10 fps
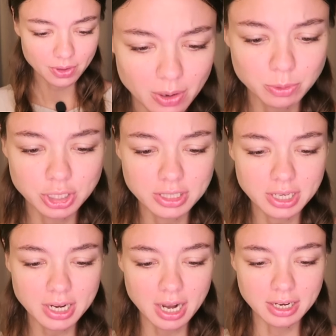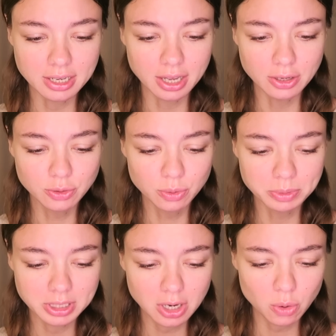как будто это реально я иду.
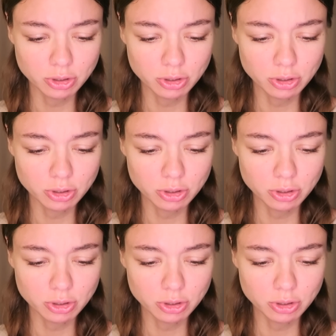Мне так и